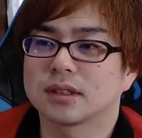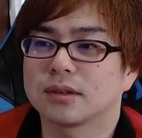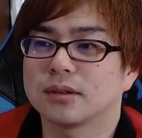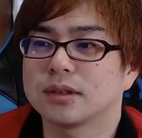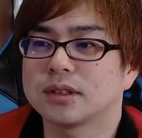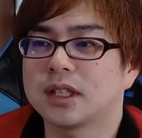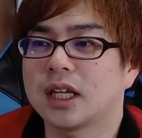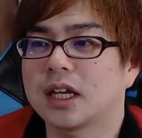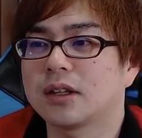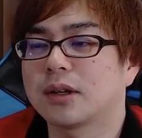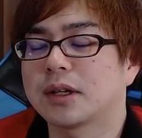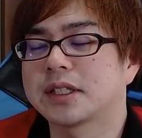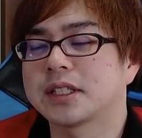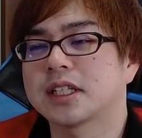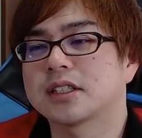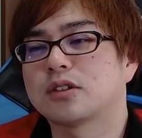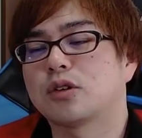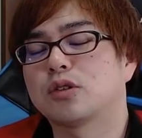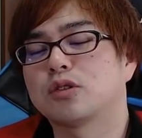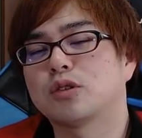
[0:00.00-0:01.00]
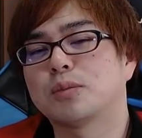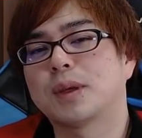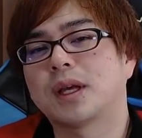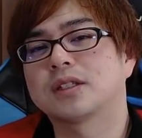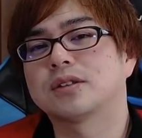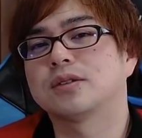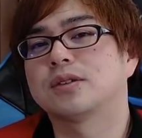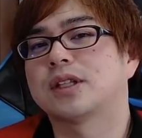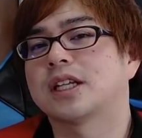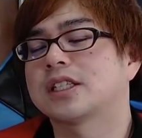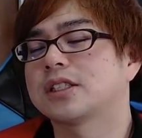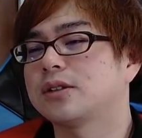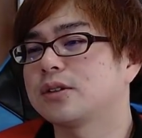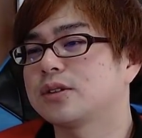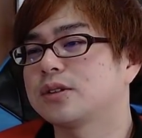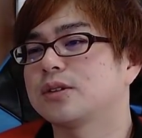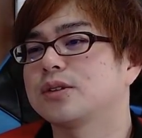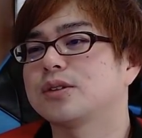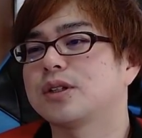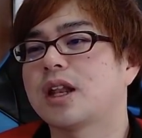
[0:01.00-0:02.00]
この正義の戦ク乙女はそのね、白
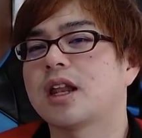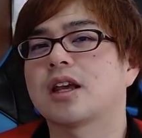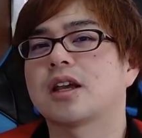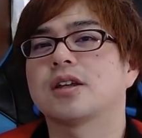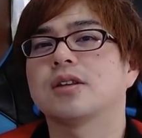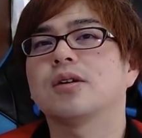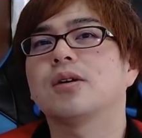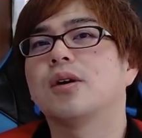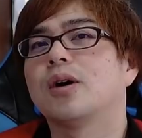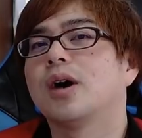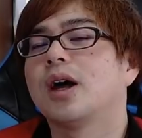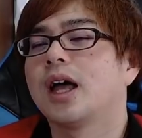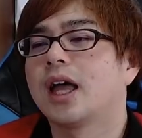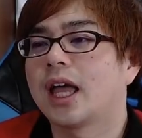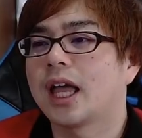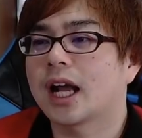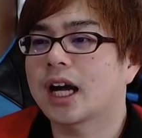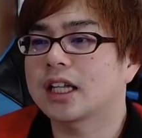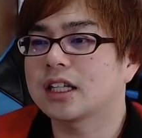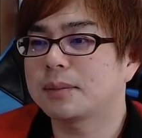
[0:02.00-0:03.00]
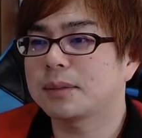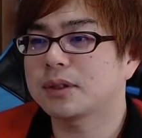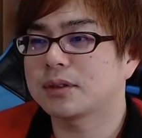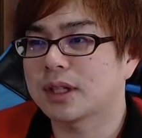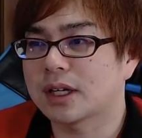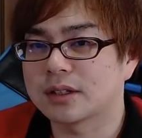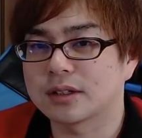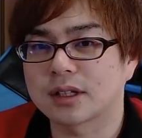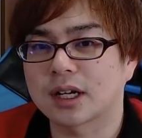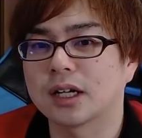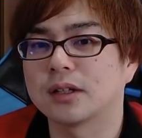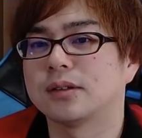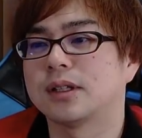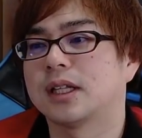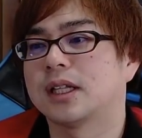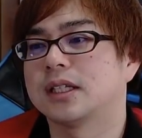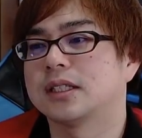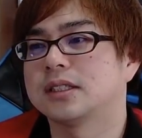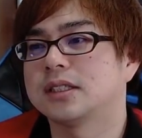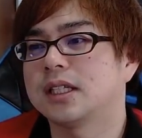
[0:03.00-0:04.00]
黒クリリックの、えー、要となるカードで
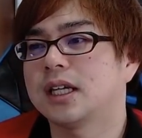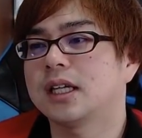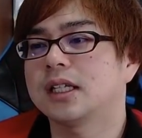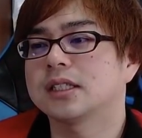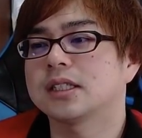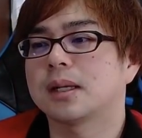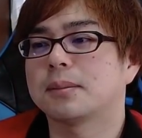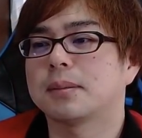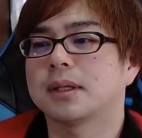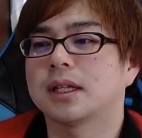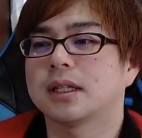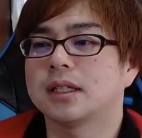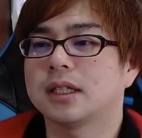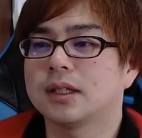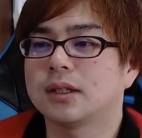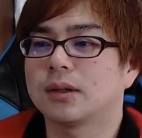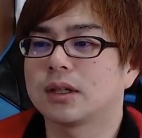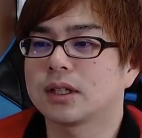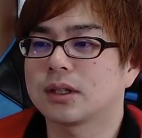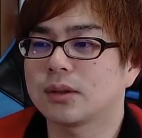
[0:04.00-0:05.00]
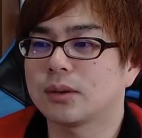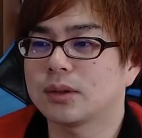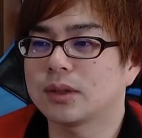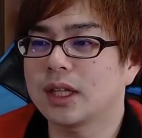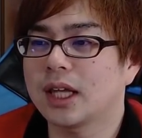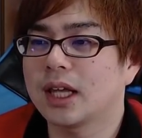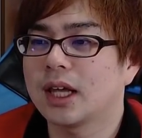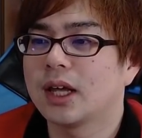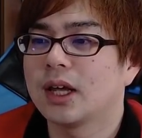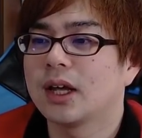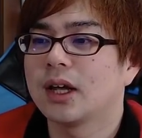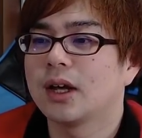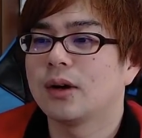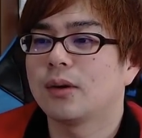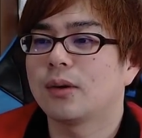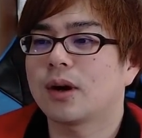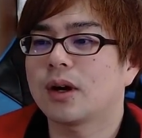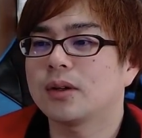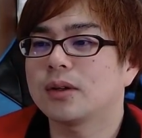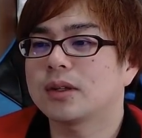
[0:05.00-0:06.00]
ですね、3マナ24飛行で、
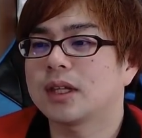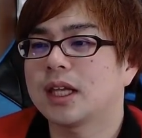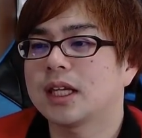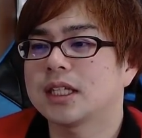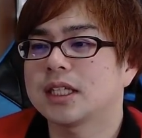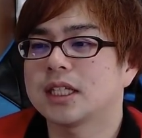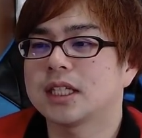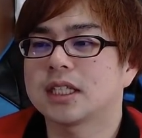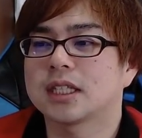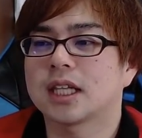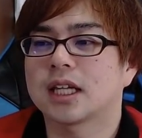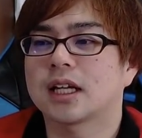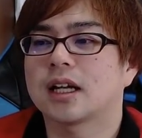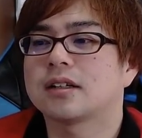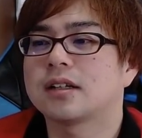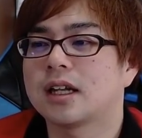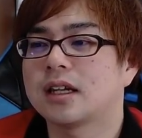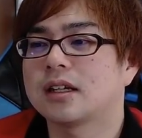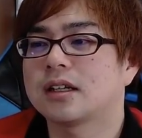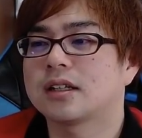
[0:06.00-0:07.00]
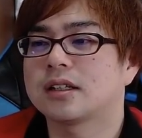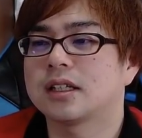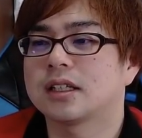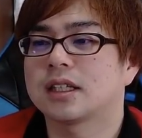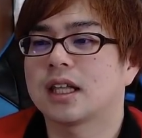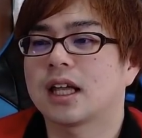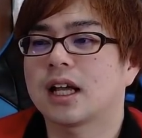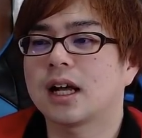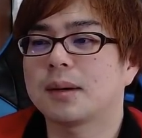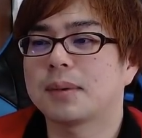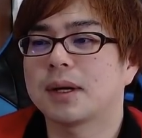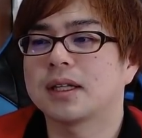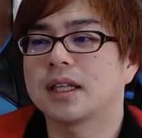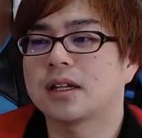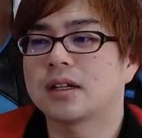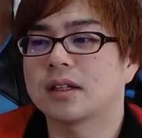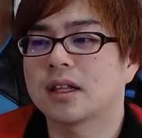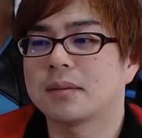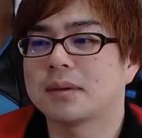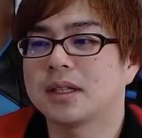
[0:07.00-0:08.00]
他の天使1体かクレリック1体が倍に出
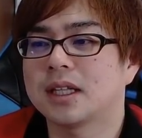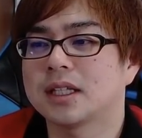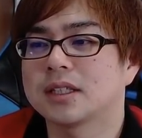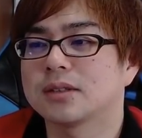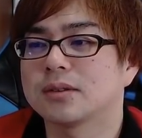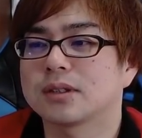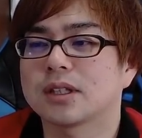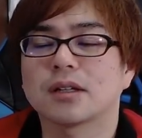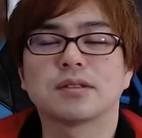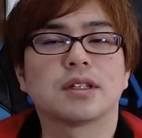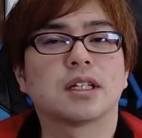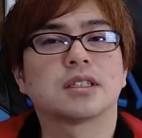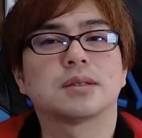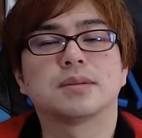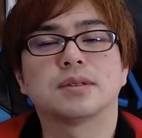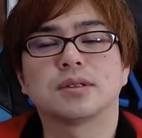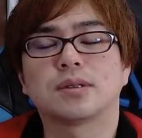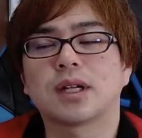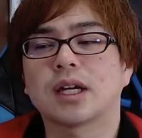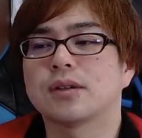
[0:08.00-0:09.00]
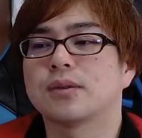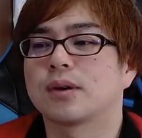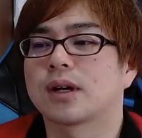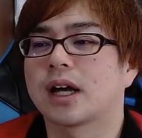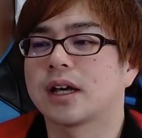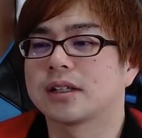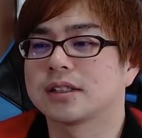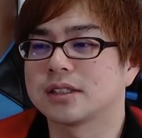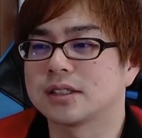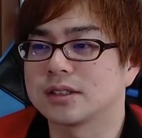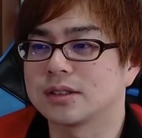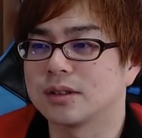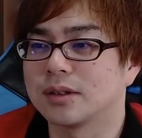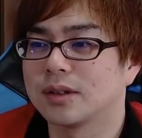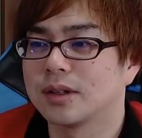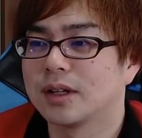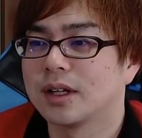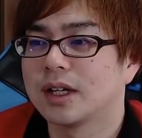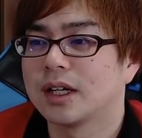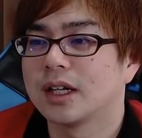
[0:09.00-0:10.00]
るたびにそのタフネス分のライフを回復すると
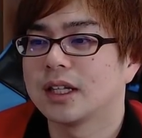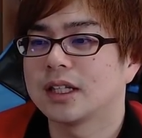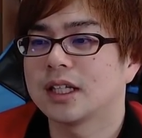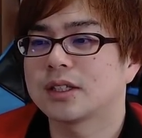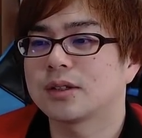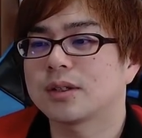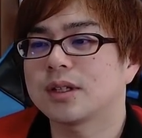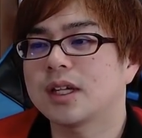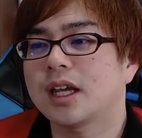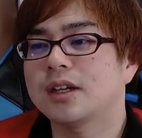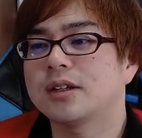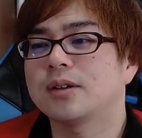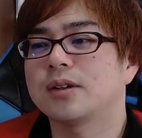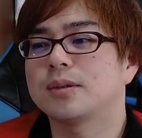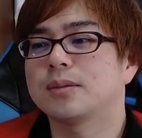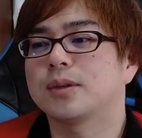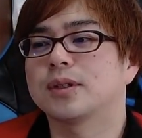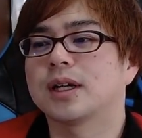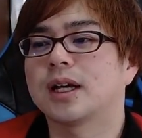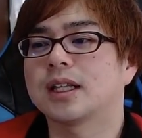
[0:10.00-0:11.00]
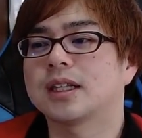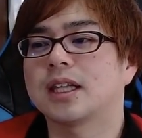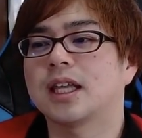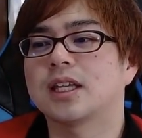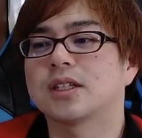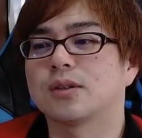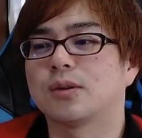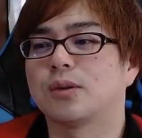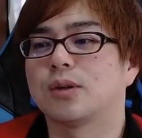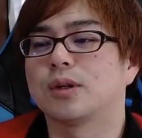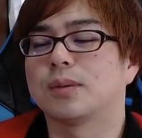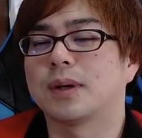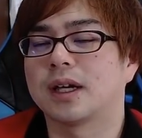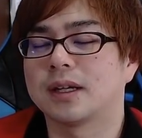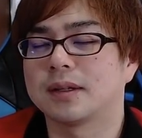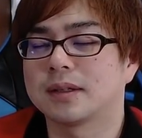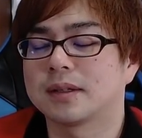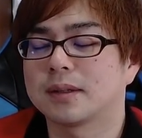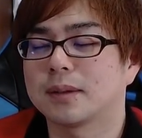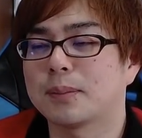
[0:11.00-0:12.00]
で初期ライフよりも7点以上多い場
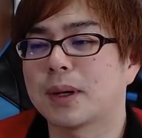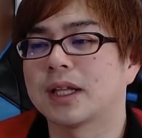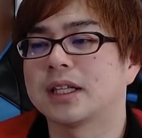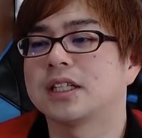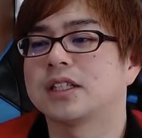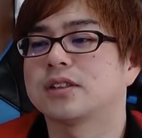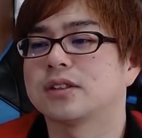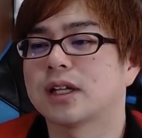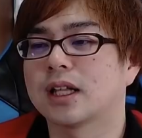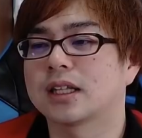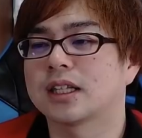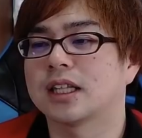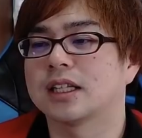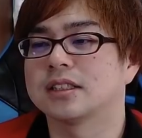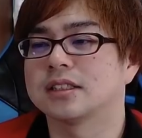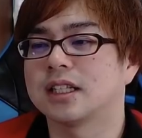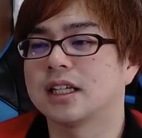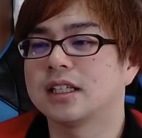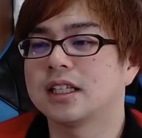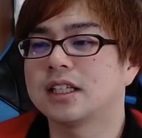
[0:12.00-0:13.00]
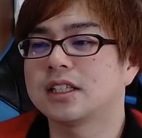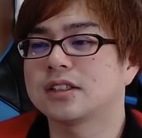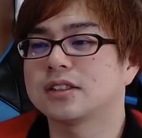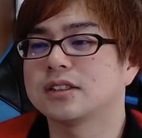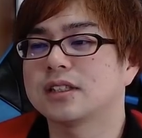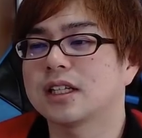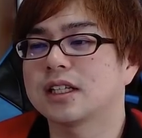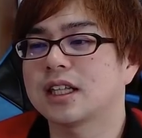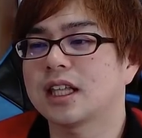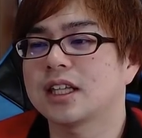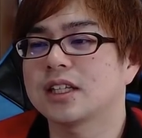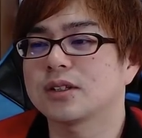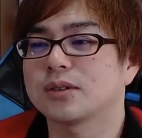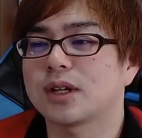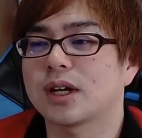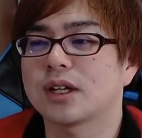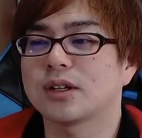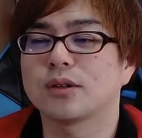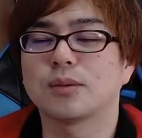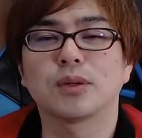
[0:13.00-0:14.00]
合、まあ、27点ですね27点以上の
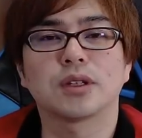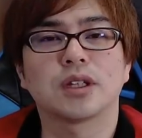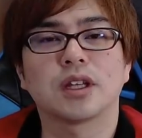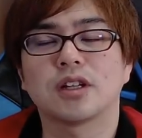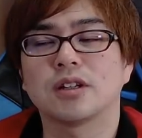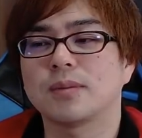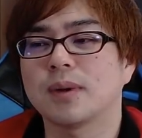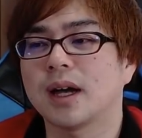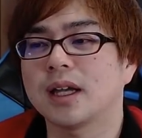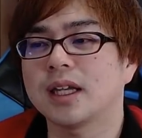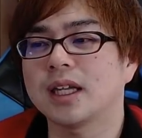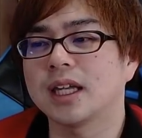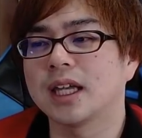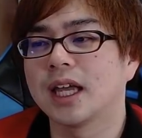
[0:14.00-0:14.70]
ライフを持っている場合